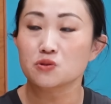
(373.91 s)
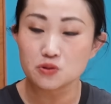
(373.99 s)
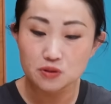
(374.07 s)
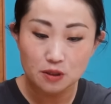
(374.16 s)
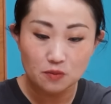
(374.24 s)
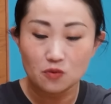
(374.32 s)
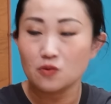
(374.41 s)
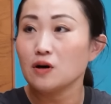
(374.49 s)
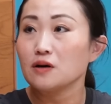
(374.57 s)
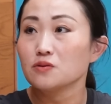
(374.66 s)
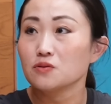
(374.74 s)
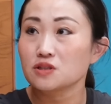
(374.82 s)
机
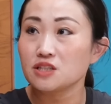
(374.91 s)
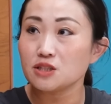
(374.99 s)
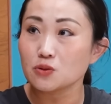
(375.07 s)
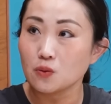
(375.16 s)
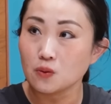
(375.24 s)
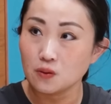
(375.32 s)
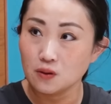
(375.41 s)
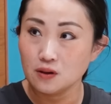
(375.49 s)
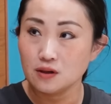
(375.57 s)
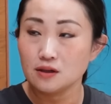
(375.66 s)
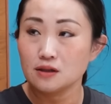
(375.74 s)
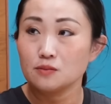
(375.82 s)
もあの木の、
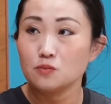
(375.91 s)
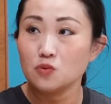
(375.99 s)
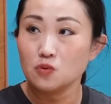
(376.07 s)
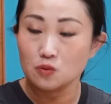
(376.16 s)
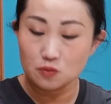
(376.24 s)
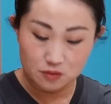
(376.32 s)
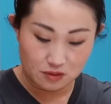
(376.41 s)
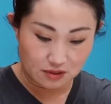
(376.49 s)
も